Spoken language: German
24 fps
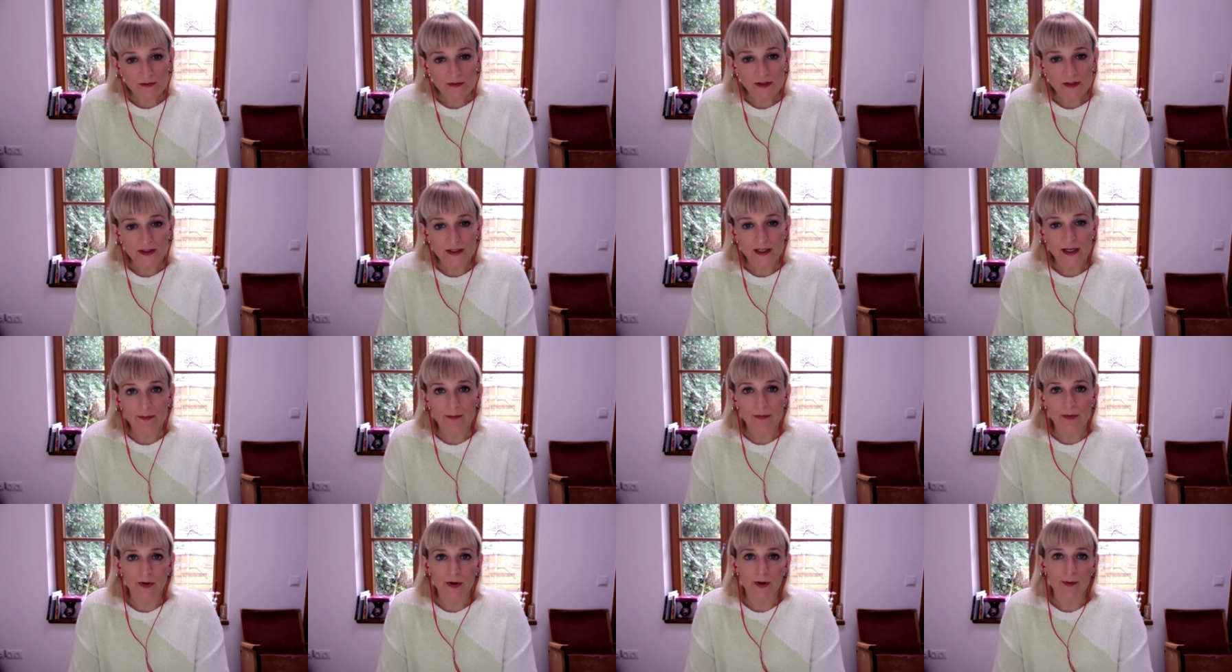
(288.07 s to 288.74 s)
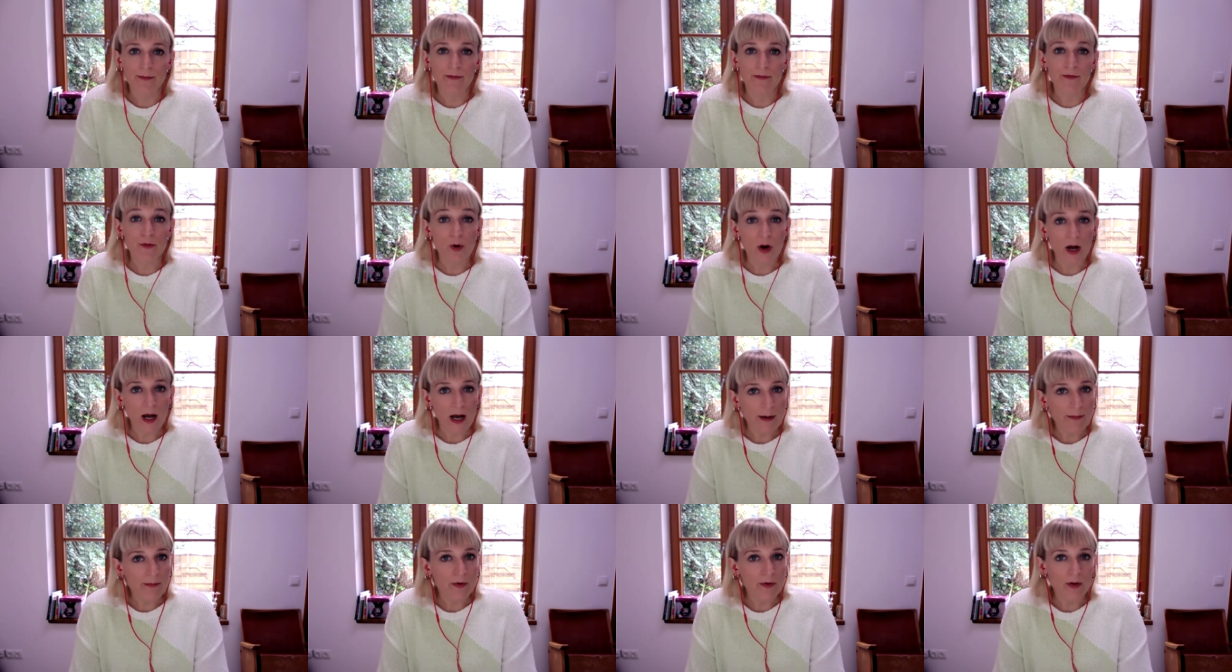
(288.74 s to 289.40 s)
Ich habe ähm,
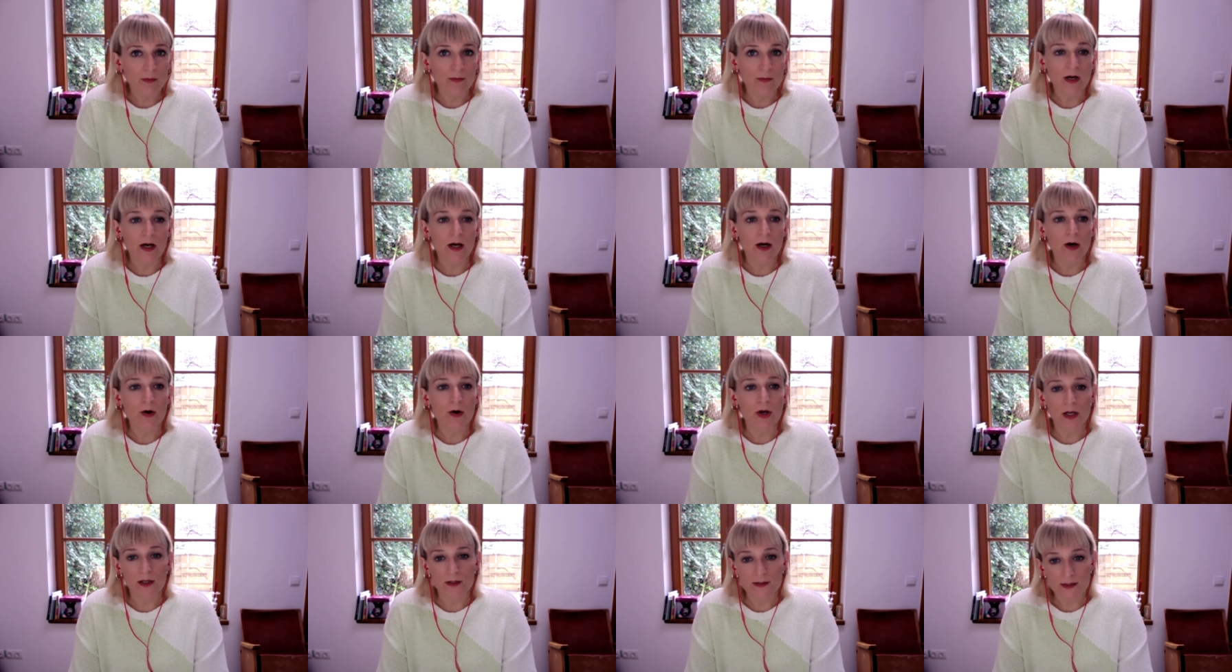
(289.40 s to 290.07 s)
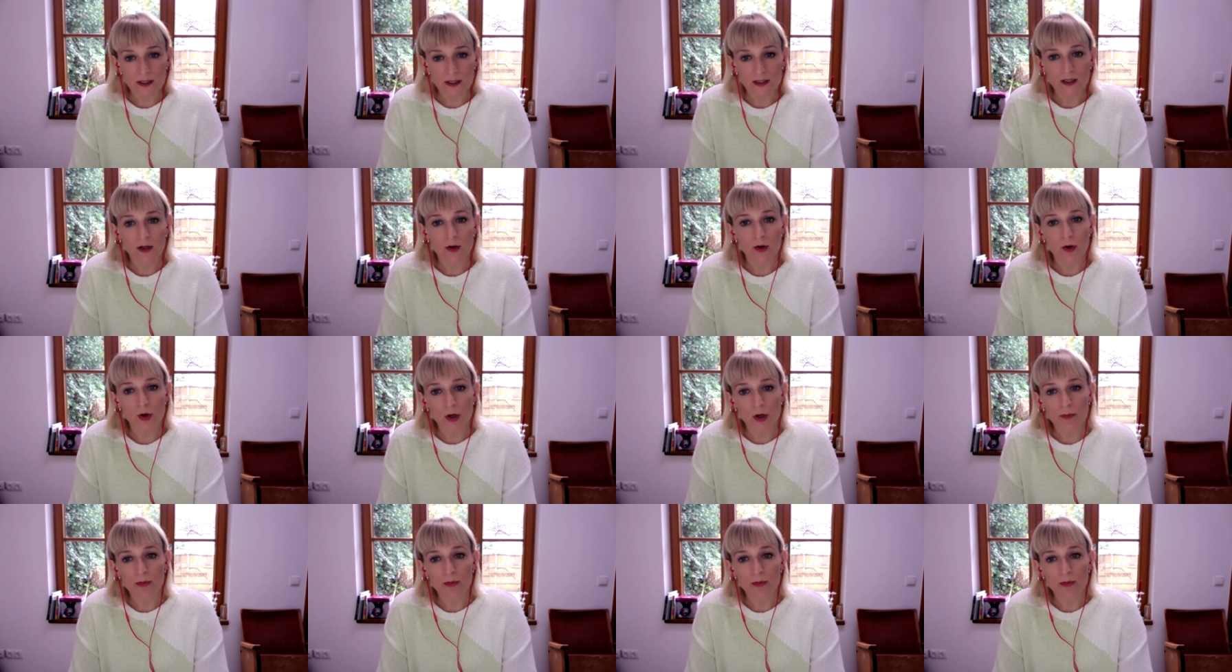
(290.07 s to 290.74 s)
vorab immer auch ganz genau
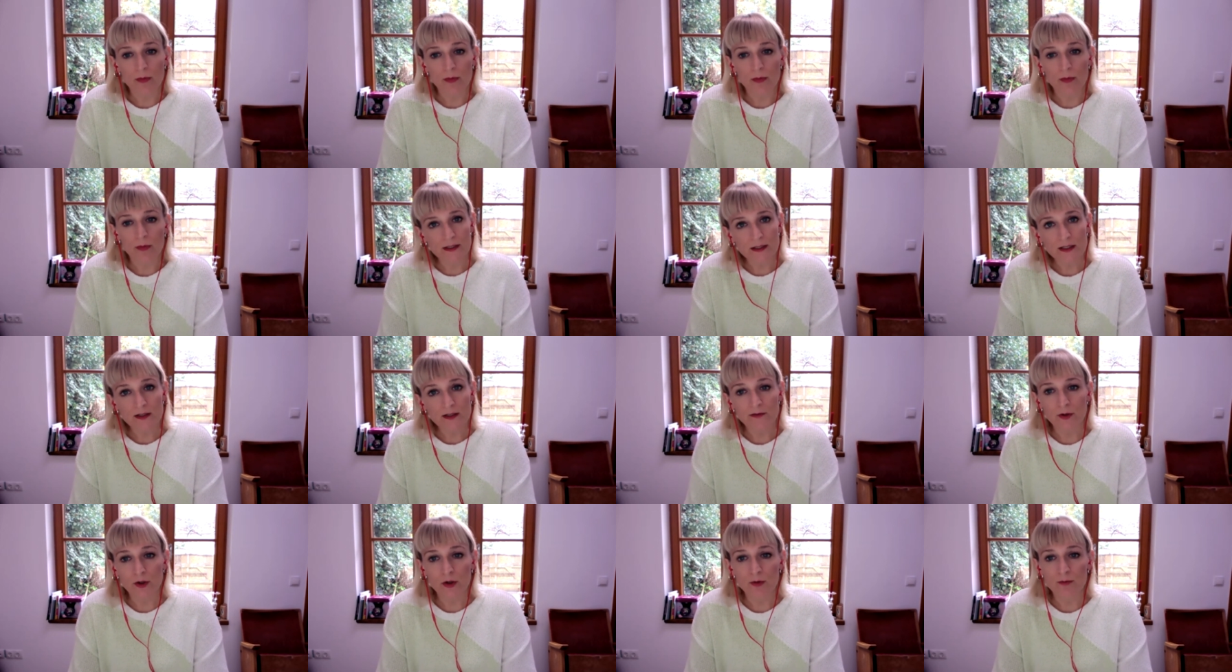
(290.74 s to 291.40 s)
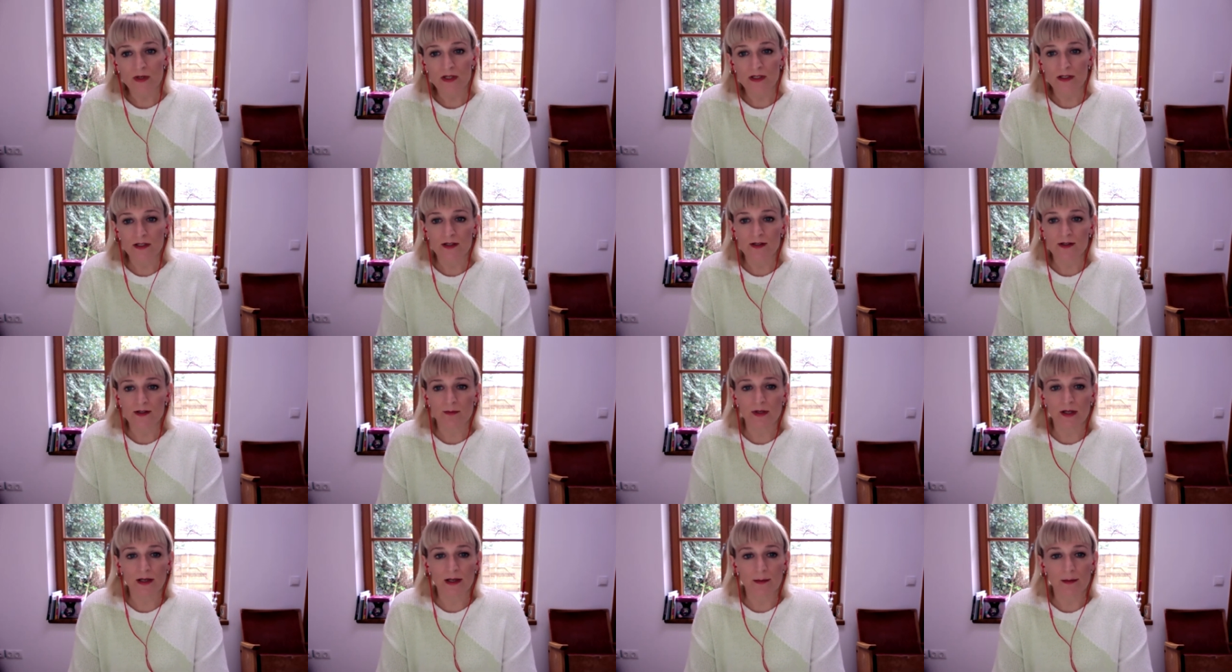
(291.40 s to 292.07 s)
kommuniziert, warum ich diese
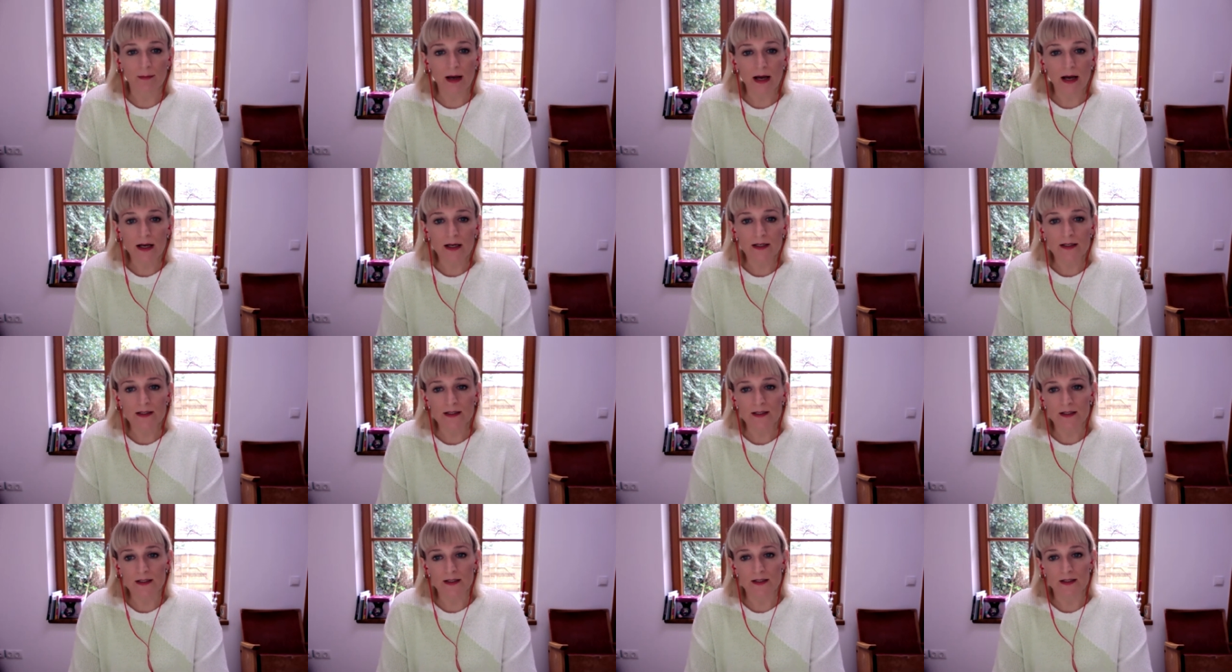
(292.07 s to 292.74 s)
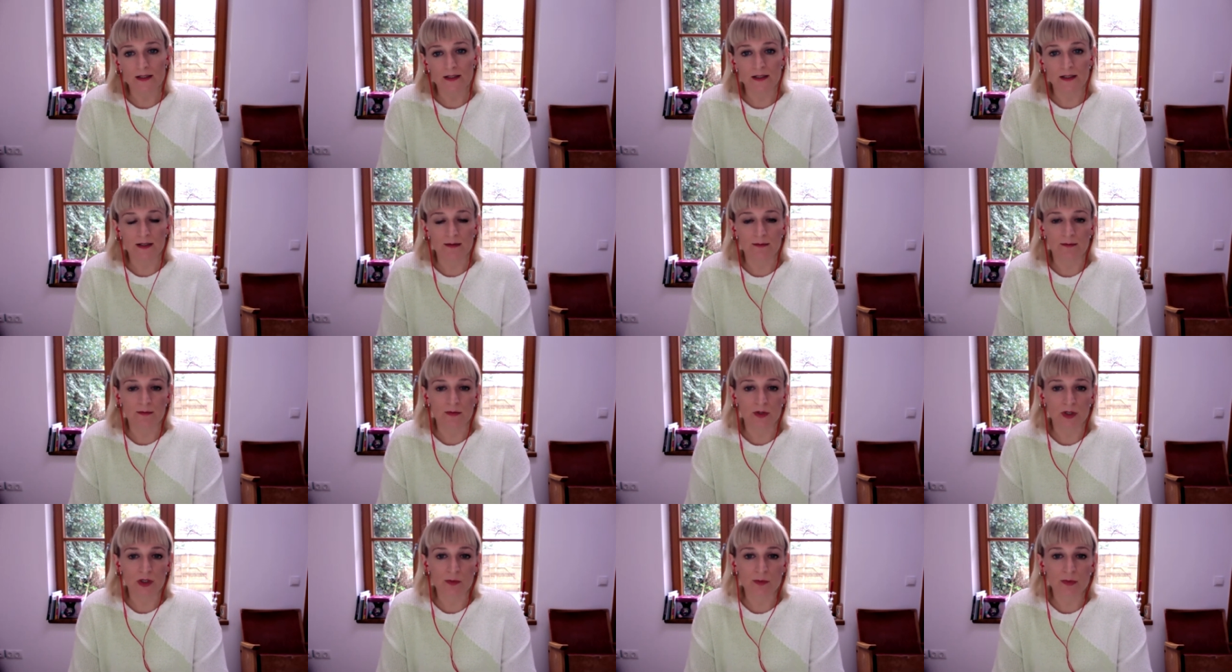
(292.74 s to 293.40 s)
Bilder mache, die Idee eben
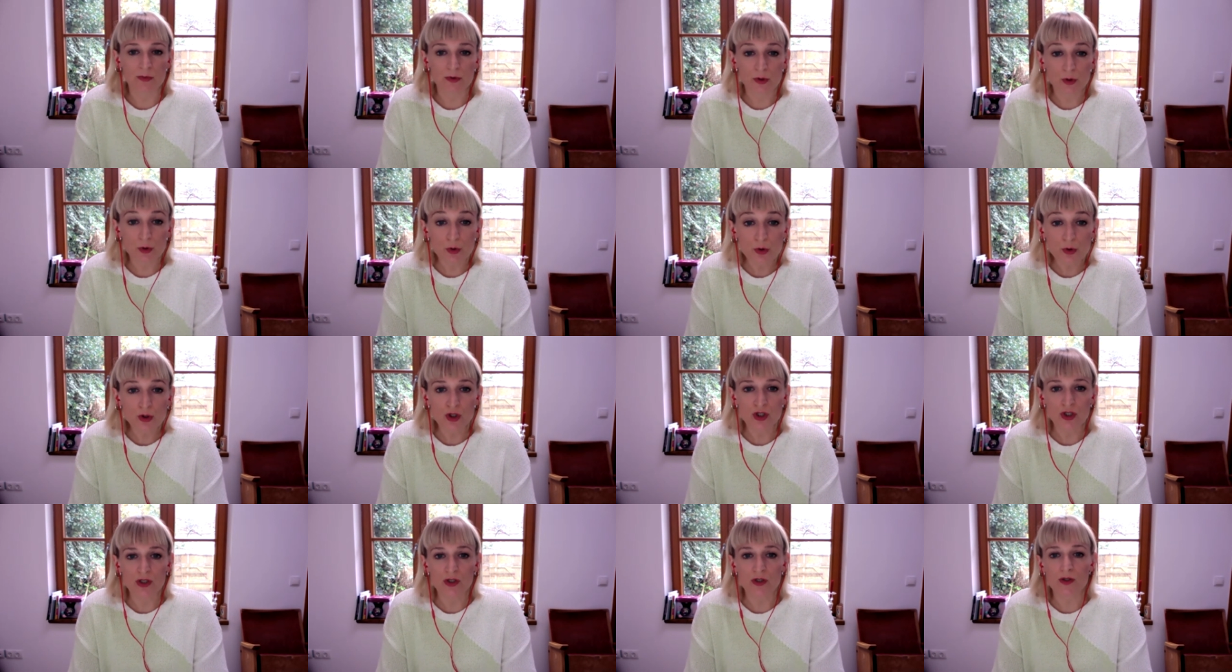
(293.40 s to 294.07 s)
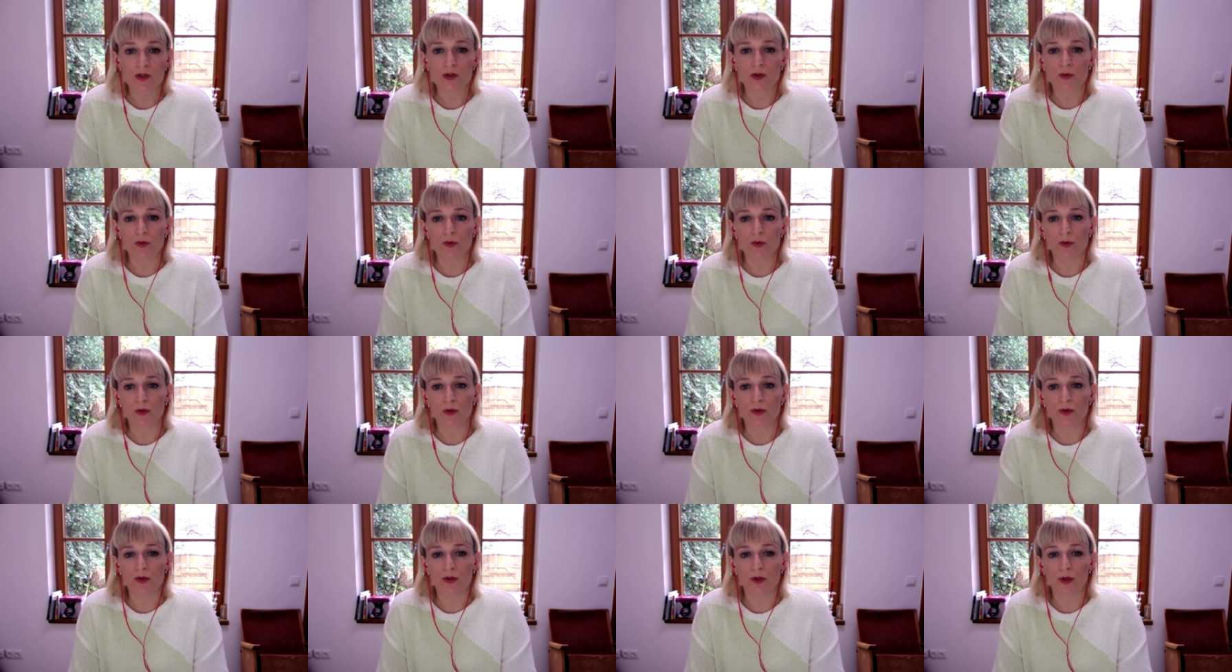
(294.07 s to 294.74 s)
des Betrostes
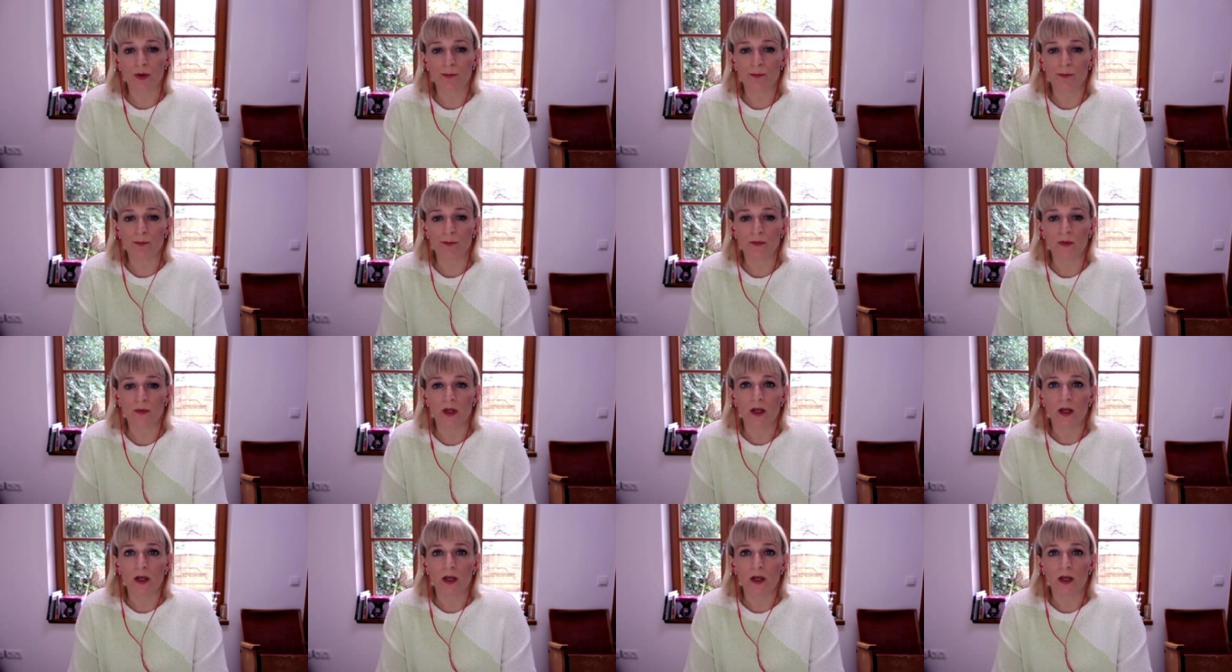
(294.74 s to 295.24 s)
und ähm,